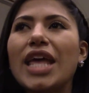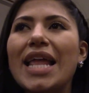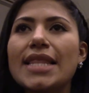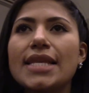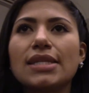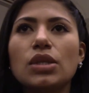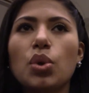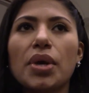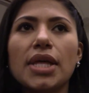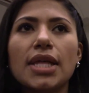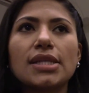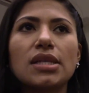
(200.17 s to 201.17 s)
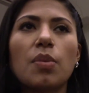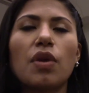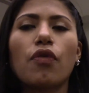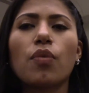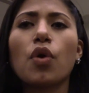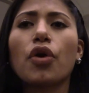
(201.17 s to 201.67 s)
el 19 de diciembre
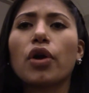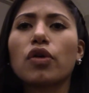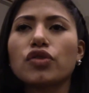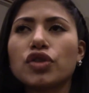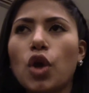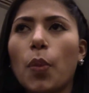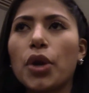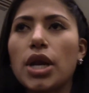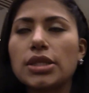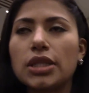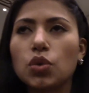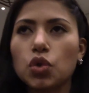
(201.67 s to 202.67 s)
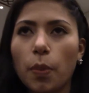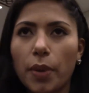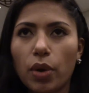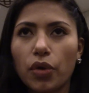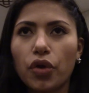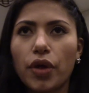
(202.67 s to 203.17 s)
fuimos reconocidos por el Instituto
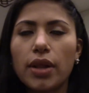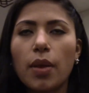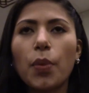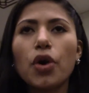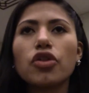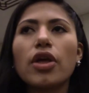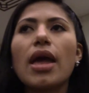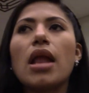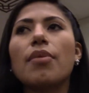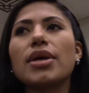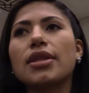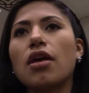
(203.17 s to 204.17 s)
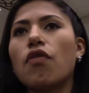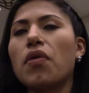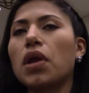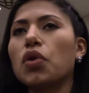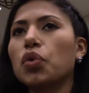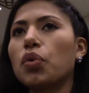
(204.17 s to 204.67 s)
Peruano del Deporte, el 20 de
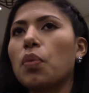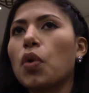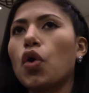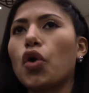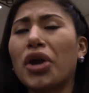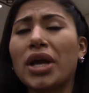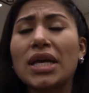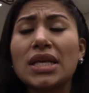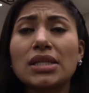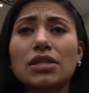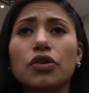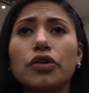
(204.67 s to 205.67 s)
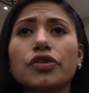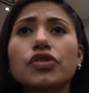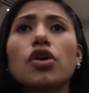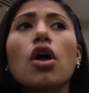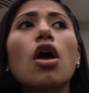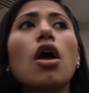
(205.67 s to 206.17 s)
febrero tuvimos los registros
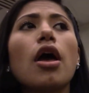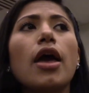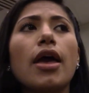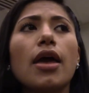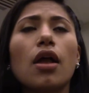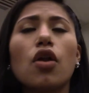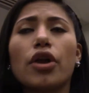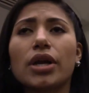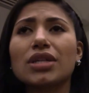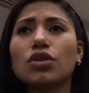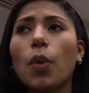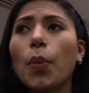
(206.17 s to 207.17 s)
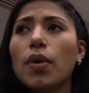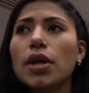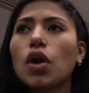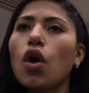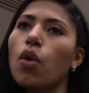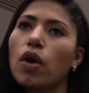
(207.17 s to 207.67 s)
eh, los registros
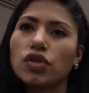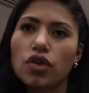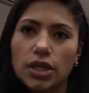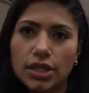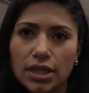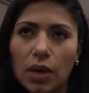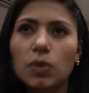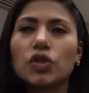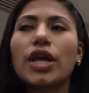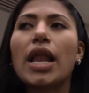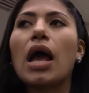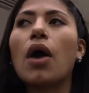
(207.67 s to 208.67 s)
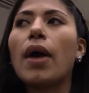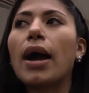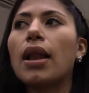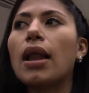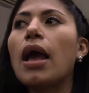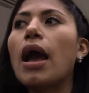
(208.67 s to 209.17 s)
públicos, luego solicitamos el
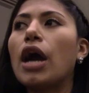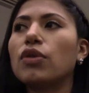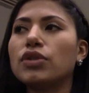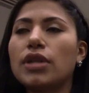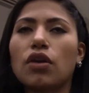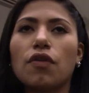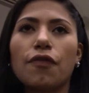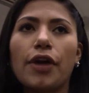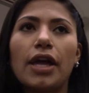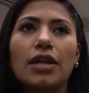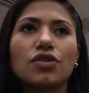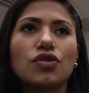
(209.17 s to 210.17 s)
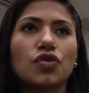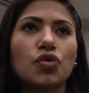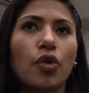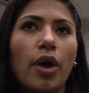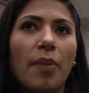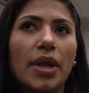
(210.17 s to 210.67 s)
aval a nuestra Confederación
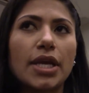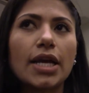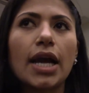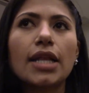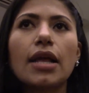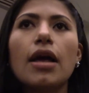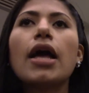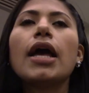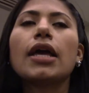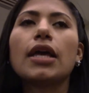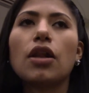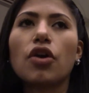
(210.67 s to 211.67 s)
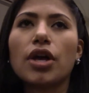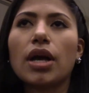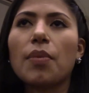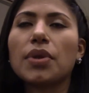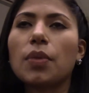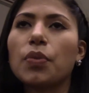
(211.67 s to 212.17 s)
Sudamericana y
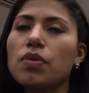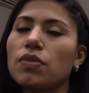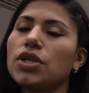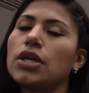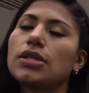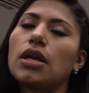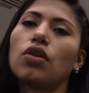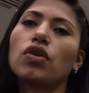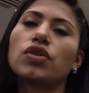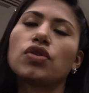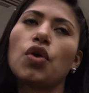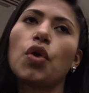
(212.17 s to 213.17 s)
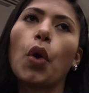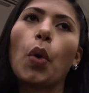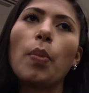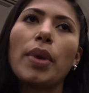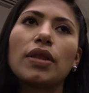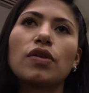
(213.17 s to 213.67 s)
lógicamente pudimos ingresar todos esos
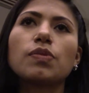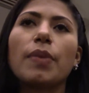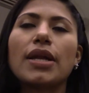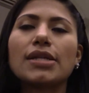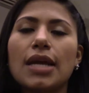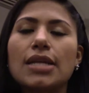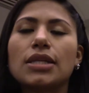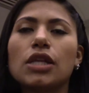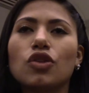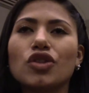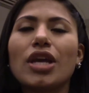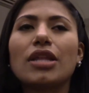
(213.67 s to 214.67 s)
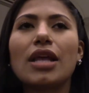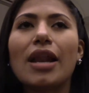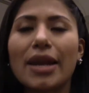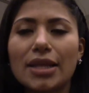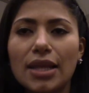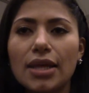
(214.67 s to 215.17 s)
documentos para estar inscritos en
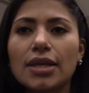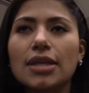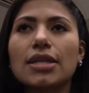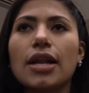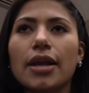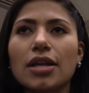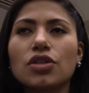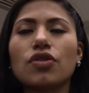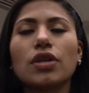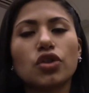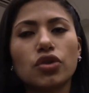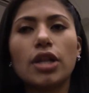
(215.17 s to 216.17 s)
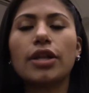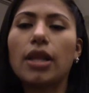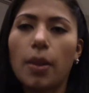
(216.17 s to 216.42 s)
el RENADI, que es el Registro Nacional del